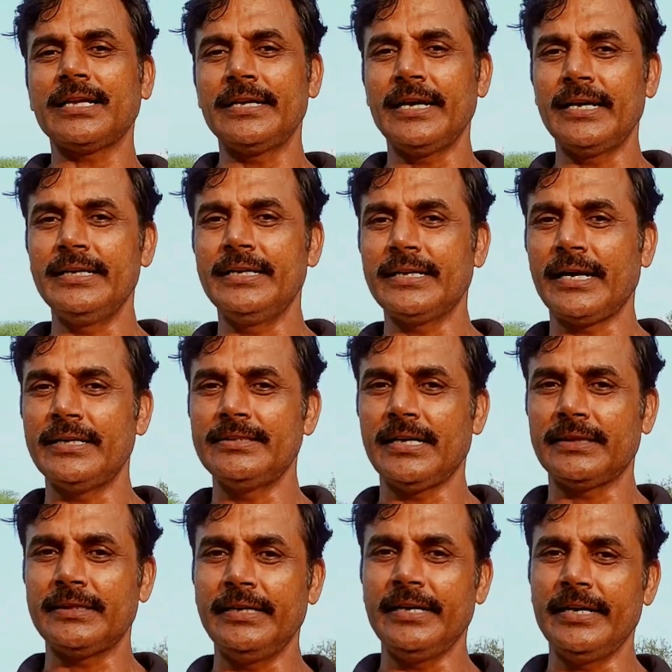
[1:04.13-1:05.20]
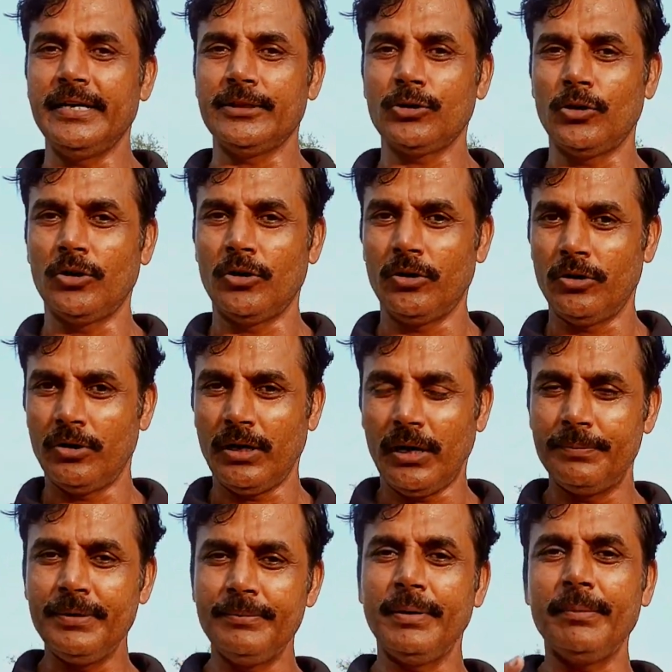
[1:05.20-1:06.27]
तैयारी कराई जाती है तो
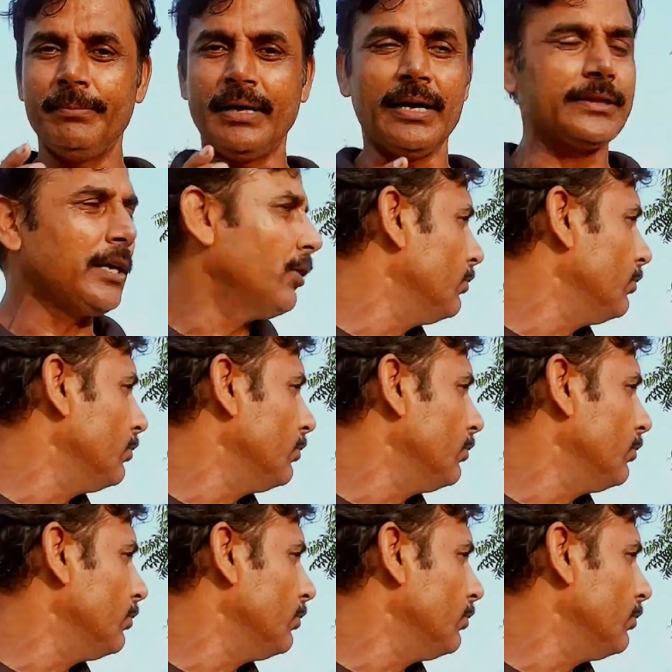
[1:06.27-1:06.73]
अभी मैं मिलाता